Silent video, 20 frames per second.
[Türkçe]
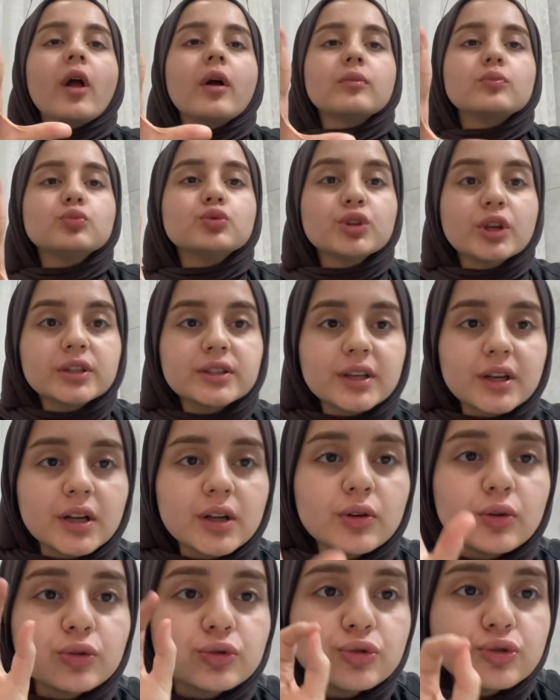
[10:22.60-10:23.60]
Buna
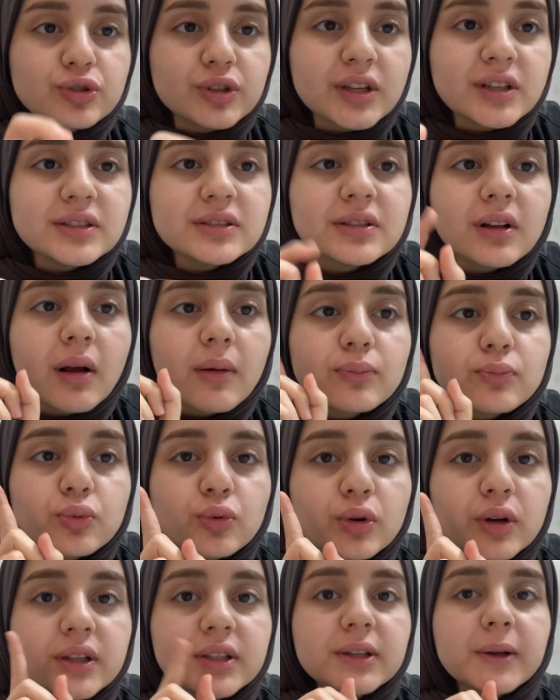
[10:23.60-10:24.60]
da 10 üzerinden
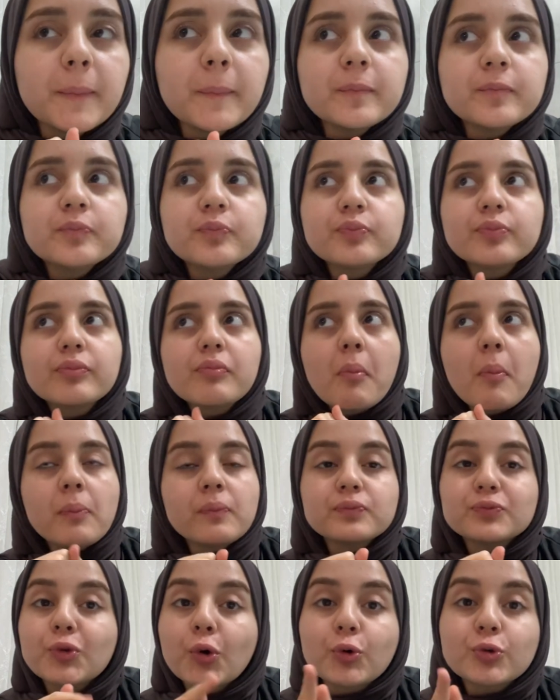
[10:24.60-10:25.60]
puanım
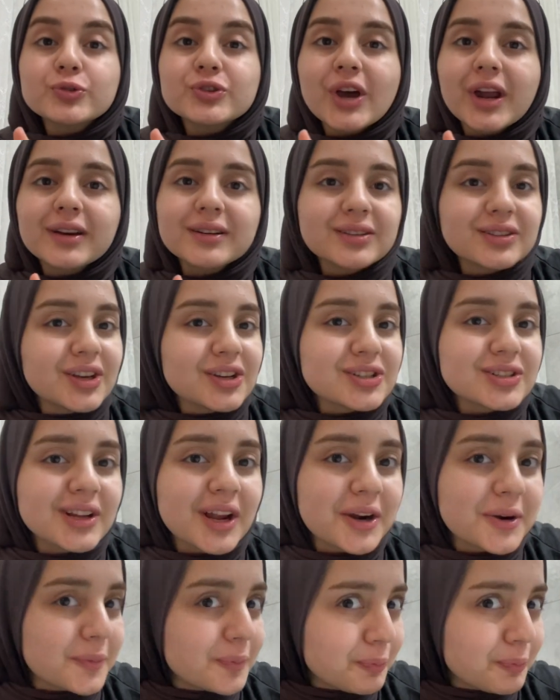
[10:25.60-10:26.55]
9 arkadaşlar.